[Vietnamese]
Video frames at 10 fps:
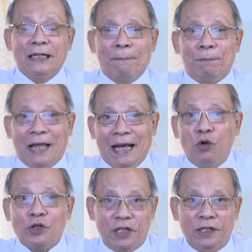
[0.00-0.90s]
cấp thẻ
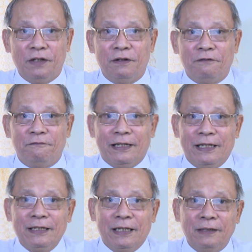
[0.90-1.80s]
luật sư và
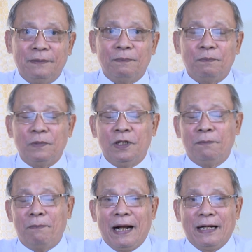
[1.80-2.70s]
chính thức
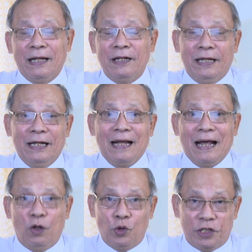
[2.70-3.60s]
được mang danh nghĩa
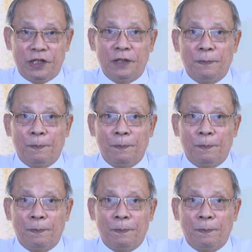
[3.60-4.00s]
là luật sư.